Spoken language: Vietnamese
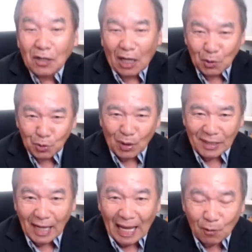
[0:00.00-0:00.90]
lấy lúc tổ
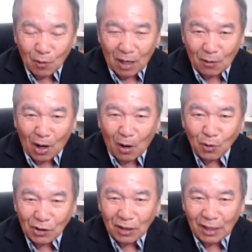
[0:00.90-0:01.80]
cha và và hậu
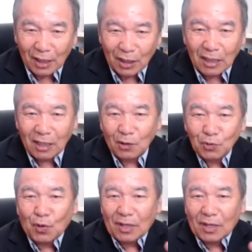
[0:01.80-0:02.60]
lử lấy lấy lúc tổ